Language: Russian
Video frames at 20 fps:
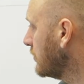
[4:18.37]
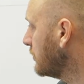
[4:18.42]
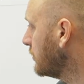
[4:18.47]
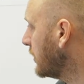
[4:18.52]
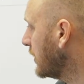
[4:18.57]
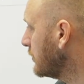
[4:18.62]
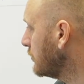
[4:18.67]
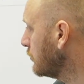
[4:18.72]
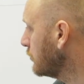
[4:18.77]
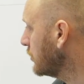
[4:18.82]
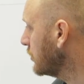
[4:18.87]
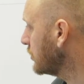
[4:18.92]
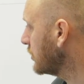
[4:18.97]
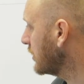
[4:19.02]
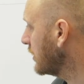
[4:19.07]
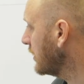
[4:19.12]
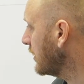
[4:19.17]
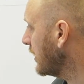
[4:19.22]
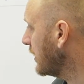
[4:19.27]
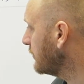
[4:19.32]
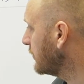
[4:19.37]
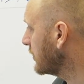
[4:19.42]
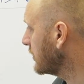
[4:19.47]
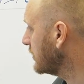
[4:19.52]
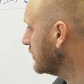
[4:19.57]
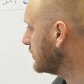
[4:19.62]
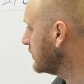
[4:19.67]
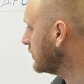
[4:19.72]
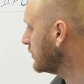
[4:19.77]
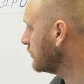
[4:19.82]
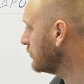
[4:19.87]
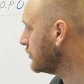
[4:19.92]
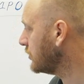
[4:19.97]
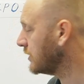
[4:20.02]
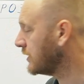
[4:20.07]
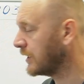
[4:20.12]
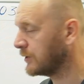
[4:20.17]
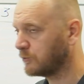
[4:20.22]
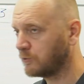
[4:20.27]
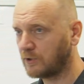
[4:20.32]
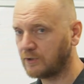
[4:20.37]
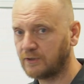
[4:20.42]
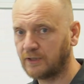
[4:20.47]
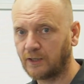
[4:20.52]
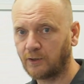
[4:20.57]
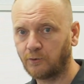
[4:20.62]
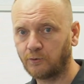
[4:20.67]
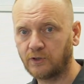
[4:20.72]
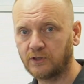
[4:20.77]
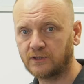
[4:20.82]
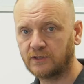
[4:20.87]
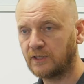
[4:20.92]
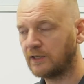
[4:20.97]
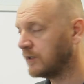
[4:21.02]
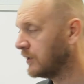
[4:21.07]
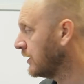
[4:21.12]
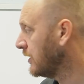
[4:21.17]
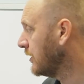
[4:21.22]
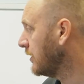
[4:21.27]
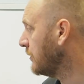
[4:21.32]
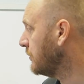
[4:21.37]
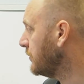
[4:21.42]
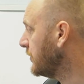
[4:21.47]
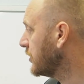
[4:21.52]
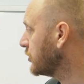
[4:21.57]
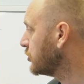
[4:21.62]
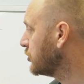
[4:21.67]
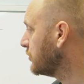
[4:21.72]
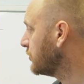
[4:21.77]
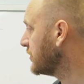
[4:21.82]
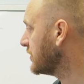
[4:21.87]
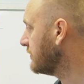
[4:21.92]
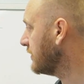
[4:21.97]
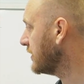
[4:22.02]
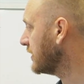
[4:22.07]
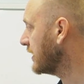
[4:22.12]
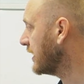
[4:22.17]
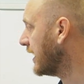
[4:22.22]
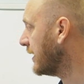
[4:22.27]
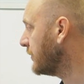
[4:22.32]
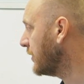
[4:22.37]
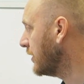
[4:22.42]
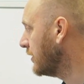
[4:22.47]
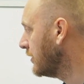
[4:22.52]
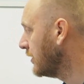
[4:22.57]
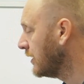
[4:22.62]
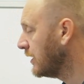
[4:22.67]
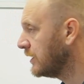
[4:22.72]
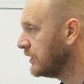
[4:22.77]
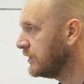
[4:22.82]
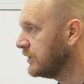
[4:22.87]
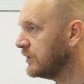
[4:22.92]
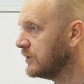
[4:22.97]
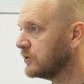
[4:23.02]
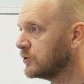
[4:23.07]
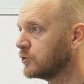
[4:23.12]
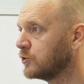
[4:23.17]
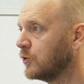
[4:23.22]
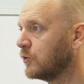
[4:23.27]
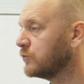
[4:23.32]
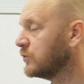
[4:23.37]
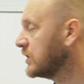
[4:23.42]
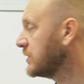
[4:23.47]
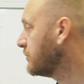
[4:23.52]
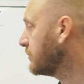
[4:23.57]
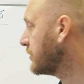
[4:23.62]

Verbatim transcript: подушечкой амортизирующей, которая находится между позвонками. И что у нас